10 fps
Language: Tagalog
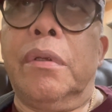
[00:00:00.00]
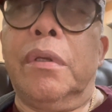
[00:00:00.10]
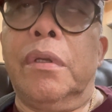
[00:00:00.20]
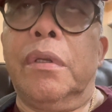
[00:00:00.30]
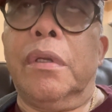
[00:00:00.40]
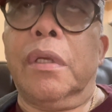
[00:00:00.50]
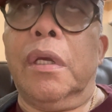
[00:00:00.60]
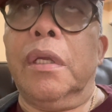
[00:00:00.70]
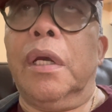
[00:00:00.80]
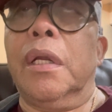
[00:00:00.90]

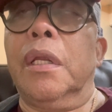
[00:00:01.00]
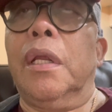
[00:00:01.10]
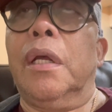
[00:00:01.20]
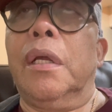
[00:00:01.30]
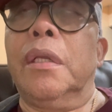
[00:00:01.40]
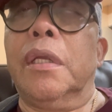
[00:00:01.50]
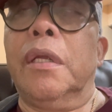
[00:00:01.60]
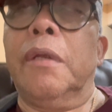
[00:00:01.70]
Nangyayari na, hindi,